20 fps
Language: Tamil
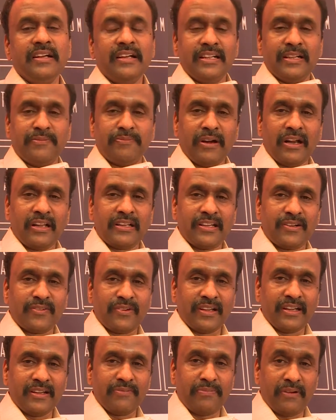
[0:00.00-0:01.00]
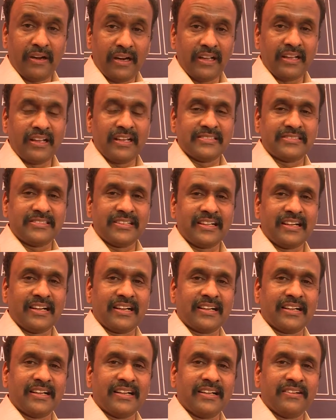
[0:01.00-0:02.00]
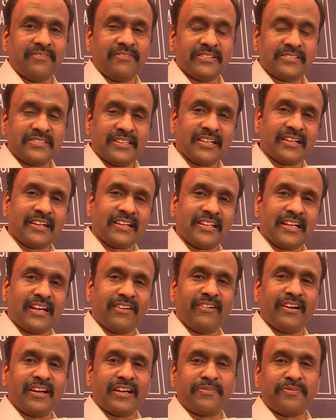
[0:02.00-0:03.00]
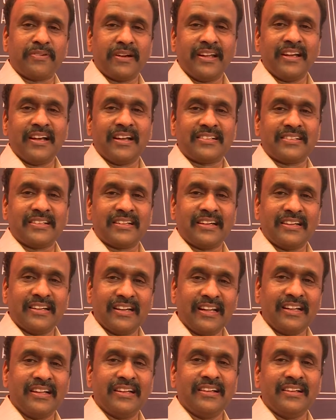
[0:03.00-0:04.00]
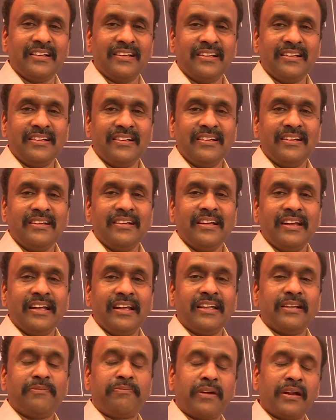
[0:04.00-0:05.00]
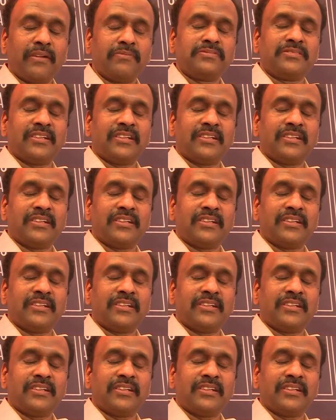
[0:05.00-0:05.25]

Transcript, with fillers: இந்த படத்தினுடைய பாடலாசிரியராக வசனகர்த்தாவாக பணியாற்றுகிற நிலையில் இந்த படம்